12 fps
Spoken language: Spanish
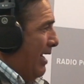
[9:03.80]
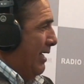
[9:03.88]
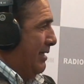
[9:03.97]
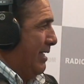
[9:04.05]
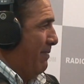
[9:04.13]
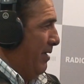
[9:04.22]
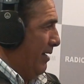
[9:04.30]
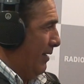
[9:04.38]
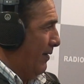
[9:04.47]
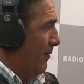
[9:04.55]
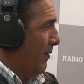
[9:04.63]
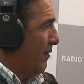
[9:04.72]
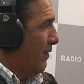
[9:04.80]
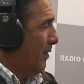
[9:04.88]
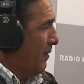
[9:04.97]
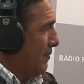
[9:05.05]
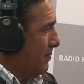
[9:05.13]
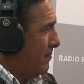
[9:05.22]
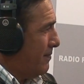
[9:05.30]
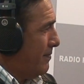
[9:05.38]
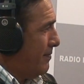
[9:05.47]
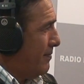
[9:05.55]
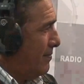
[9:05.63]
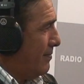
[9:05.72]
dice, yo, la gran
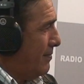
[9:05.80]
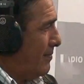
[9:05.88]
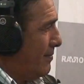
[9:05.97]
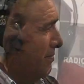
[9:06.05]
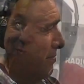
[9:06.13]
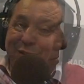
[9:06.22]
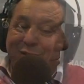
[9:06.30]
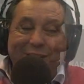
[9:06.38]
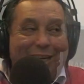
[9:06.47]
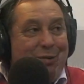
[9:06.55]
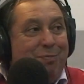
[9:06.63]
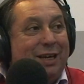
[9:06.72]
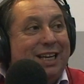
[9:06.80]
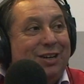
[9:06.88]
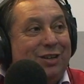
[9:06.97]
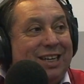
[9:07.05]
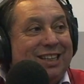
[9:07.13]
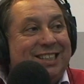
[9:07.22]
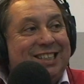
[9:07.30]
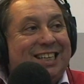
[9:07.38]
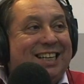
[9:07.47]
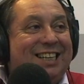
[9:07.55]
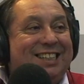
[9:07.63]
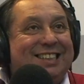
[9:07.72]
mayoría de los pescadores artesanales,
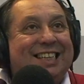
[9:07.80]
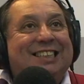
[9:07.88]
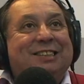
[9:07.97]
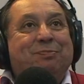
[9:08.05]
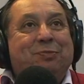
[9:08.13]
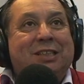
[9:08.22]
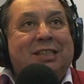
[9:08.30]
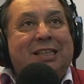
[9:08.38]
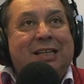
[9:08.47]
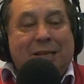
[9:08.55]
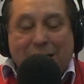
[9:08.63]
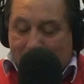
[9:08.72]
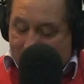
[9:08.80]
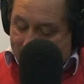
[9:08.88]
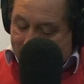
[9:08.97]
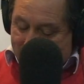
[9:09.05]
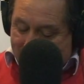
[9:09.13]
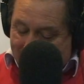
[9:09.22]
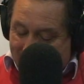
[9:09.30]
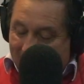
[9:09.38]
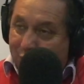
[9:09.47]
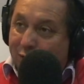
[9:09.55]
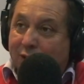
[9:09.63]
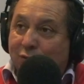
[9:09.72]
Elaboran sus redes,
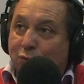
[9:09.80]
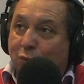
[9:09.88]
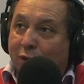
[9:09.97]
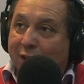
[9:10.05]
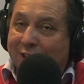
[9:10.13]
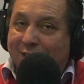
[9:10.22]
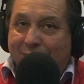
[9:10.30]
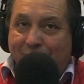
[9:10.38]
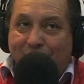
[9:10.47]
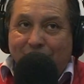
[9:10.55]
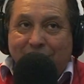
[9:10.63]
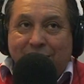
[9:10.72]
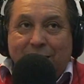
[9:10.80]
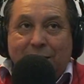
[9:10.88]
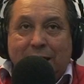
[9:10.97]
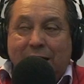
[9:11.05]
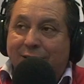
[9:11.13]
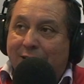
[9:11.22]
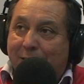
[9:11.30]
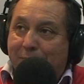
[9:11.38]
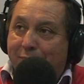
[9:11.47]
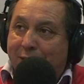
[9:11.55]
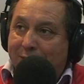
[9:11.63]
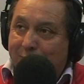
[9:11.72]
las trampas,
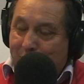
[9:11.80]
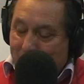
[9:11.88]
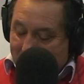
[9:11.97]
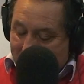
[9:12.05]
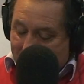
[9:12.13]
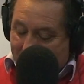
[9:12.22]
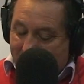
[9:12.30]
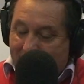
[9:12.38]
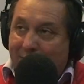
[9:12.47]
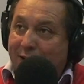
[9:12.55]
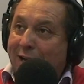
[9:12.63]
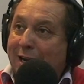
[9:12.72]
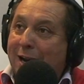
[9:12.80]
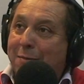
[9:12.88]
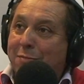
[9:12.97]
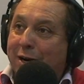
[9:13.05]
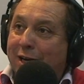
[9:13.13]
eh, la embarcación